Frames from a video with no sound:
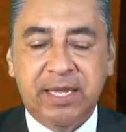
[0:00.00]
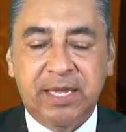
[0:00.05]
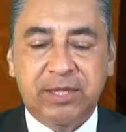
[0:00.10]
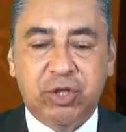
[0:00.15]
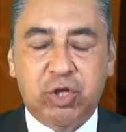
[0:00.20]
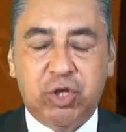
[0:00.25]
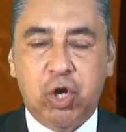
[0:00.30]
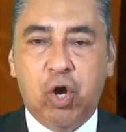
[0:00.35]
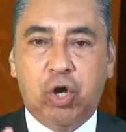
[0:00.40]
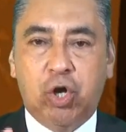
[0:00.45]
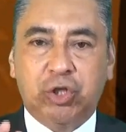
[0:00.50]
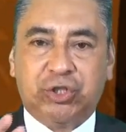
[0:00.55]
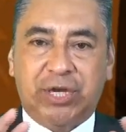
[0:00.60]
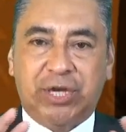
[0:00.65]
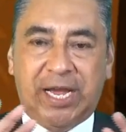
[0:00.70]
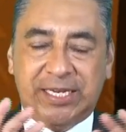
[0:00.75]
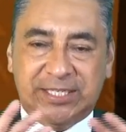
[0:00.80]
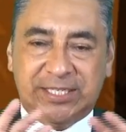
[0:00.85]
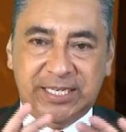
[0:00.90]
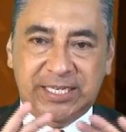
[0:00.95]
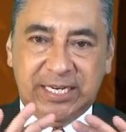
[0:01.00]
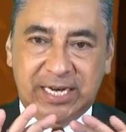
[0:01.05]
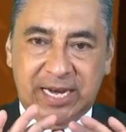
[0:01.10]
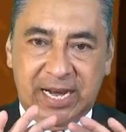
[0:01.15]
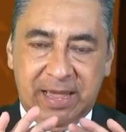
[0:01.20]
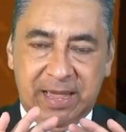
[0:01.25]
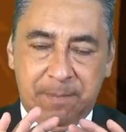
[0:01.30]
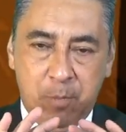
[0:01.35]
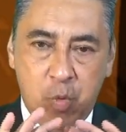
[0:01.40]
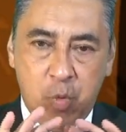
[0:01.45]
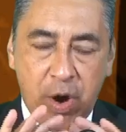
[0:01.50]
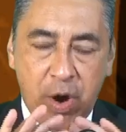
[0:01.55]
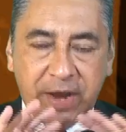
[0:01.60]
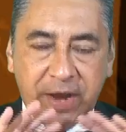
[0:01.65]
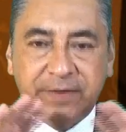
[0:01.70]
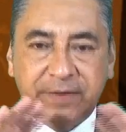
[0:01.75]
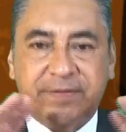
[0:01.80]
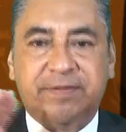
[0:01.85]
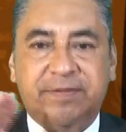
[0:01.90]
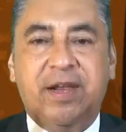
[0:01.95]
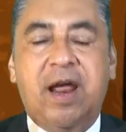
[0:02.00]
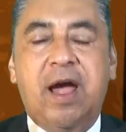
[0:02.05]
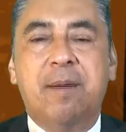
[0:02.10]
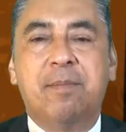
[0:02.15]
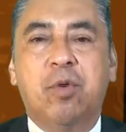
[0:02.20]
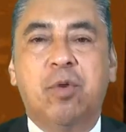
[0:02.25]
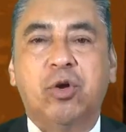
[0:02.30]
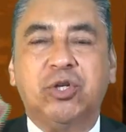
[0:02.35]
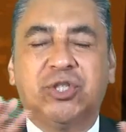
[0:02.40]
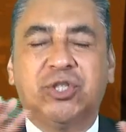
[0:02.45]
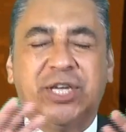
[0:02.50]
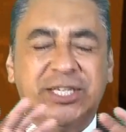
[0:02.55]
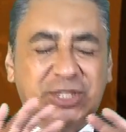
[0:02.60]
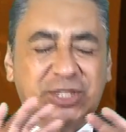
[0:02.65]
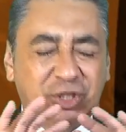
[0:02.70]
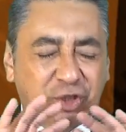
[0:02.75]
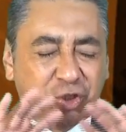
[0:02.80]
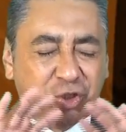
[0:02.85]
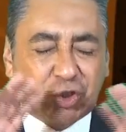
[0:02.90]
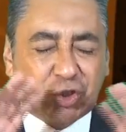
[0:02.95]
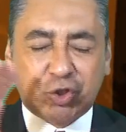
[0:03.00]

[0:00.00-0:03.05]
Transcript: Dios allí le muestra a Moisés